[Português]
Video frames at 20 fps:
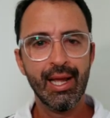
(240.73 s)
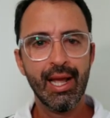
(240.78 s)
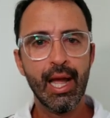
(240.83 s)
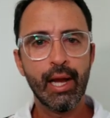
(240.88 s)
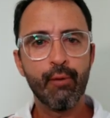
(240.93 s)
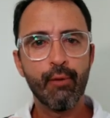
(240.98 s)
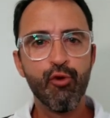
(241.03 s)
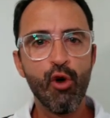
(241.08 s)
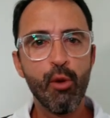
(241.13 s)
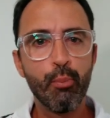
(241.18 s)

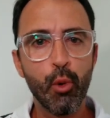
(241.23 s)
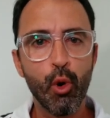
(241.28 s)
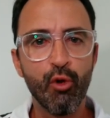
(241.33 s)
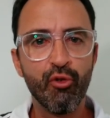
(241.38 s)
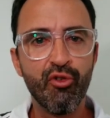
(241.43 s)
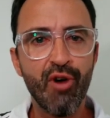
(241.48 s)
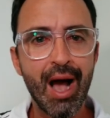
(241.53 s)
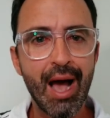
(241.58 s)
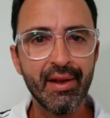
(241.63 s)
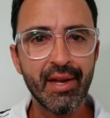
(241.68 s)
É que foi
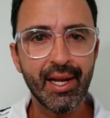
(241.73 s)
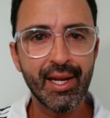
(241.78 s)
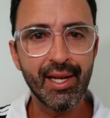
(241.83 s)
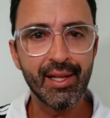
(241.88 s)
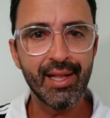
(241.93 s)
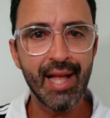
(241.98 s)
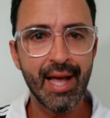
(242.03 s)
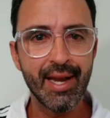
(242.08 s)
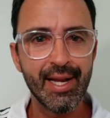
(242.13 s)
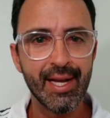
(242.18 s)
provado
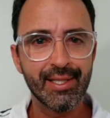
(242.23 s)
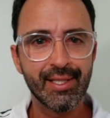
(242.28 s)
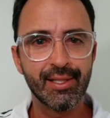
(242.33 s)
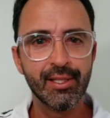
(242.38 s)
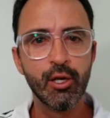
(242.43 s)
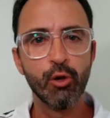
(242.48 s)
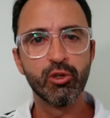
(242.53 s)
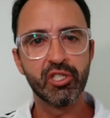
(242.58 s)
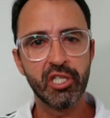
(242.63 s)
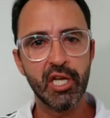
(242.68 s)
que daria,
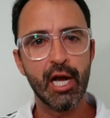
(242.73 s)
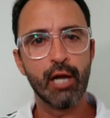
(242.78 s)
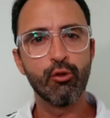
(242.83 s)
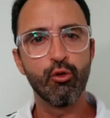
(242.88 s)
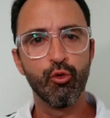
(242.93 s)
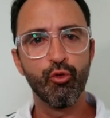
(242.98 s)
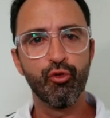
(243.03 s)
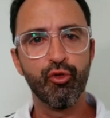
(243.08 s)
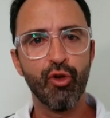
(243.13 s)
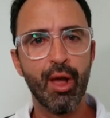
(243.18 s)
deu
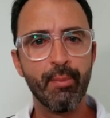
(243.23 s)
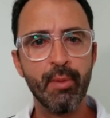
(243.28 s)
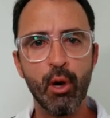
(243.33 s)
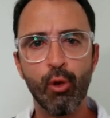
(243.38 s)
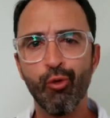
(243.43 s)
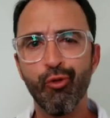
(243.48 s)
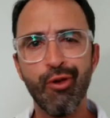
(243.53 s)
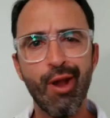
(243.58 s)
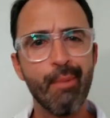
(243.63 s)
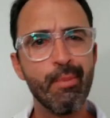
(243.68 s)
certo no
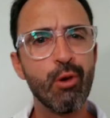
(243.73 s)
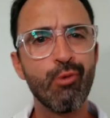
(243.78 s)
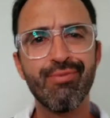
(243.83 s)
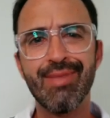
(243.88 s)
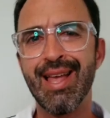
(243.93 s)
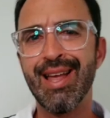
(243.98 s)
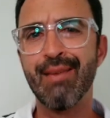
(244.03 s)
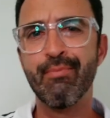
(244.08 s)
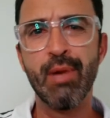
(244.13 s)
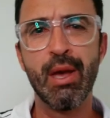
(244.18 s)
Flamengo. O Flamengo
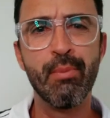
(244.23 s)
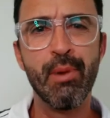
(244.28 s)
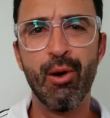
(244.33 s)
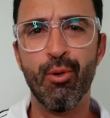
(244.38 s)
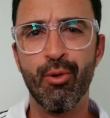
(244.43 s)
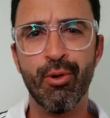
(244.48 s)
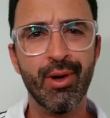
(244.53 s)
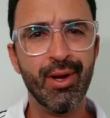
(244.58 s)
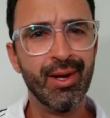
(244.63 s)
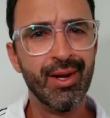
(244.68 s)
tem, meu
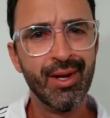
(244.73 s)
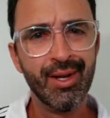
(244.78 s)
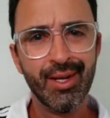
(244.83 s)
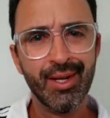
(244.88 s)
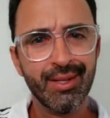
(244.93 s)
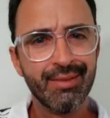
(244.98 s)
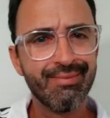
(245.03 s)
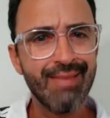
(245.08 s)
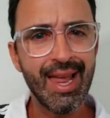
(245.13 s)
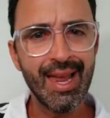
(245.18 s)
irmão,
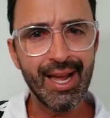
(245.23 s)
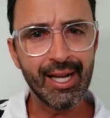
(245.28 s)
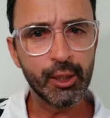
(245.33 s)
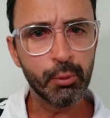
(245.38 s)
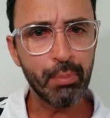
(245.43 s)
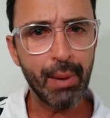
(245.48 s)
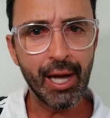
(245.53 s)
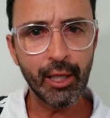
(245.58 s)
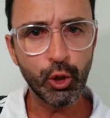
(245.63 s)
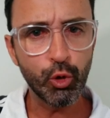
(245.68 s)
tem as
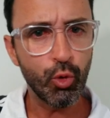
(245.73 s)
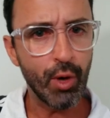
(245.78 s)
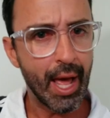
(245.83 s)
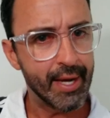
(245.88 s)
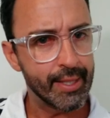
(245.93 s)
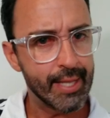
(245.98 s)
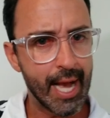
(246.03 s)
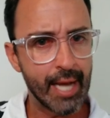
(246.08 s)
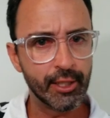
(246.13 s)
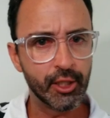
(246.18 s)

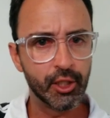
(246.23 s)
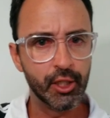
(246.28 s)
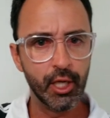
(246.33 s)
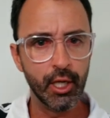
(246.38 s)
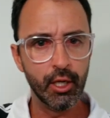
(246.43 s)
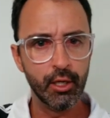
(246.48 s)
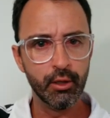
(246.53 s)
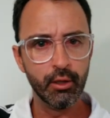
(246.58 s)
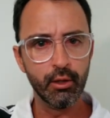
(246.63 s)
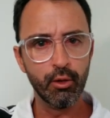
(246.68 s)
particularidades
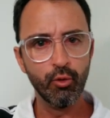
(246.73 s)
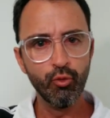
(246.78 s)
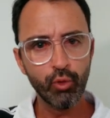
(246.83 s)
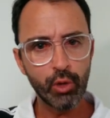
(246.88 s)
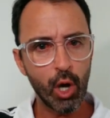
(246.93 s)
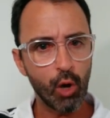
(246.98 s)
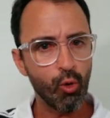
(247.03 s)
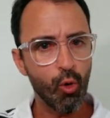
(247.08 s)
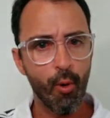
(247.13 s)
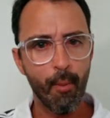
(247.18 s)
dele. Eu
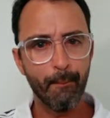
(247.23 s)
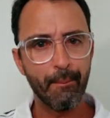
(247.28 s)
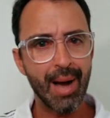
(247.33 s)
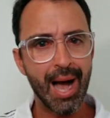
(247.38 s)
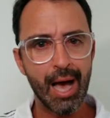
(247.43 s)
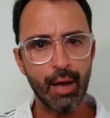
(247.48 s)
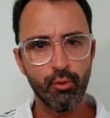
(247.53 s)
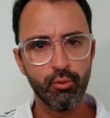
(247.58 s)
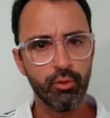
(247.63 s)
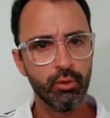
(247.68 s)
nunca
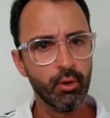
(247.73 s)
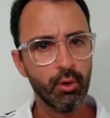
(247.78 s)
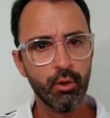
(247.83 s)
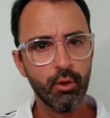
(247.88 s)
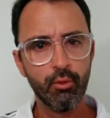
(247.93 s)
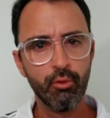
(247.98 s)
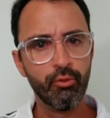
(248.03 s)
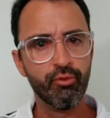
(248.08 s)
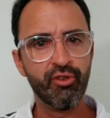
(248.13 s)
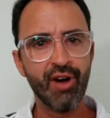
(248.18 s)
comparo
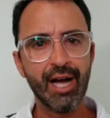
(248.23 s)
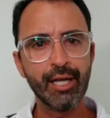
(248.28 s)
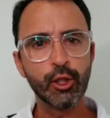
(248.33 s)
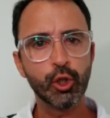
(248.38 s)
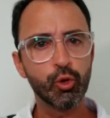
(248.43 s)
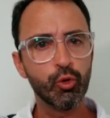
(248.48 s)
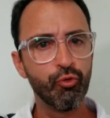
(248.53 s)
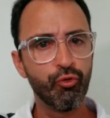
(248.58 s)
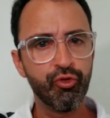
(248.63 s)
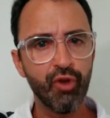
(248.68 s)
o
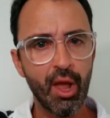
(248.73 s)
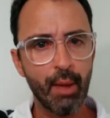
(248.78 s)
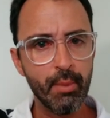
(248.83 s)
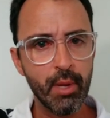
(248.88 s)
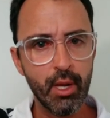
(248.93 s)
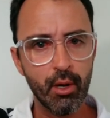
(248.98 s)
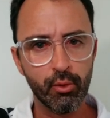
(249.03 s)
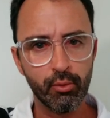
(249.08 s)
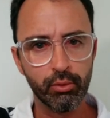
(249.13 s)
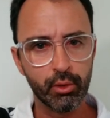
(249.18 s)
Vasco com o
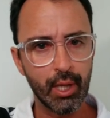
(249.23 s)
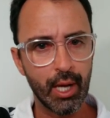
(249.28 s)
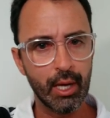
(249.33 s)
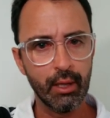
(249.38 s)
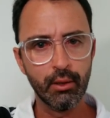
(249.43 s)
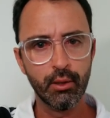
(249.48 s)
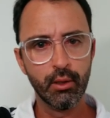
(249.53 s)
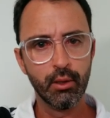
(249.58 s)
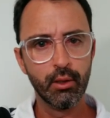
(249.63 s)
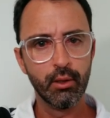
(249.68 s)
Flamengo,
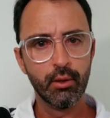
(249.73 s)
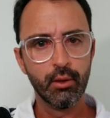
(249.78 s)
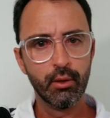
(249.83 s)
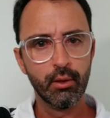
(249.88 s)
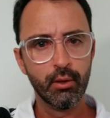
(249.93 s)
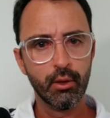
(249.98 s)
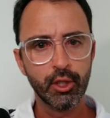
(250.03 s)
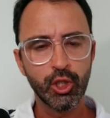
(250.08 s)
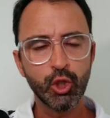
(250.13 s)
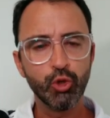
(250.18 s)
tá?
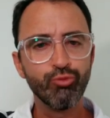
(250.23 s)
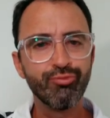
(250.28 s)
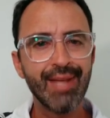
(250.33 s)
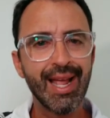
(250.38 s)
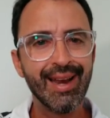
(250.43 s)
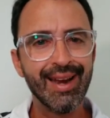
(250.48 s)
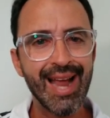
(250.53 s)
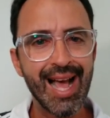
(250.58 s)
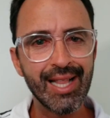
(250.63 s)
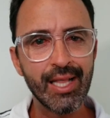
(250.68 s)
Acho que não
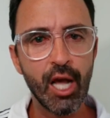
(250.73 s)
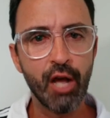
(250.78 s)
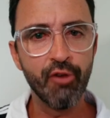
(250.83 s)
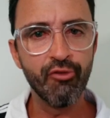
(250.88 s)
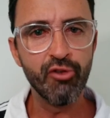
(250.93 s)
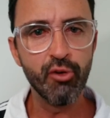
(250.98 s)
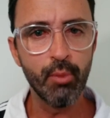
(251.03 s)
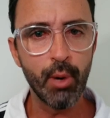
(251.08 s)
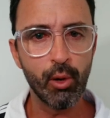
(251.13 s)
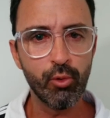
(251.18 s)
tem nada a
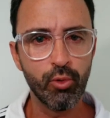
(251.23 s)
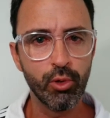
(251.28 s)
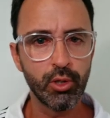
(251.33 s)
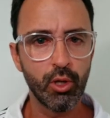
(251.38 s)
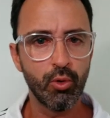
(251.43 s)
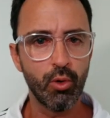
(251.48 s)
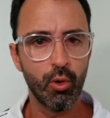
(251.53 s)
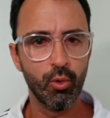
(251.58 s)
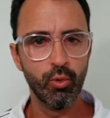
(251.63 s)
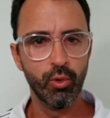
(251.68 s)
ver uma
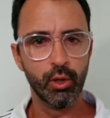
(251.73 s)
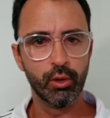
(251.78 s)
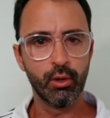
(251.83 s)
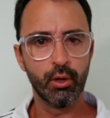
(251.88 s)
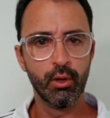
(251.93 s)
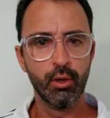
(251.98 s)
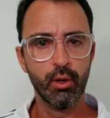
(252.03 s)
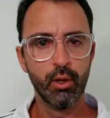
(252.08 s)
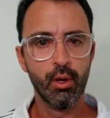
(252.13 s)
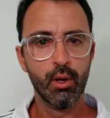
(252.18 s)
coisa com a outra.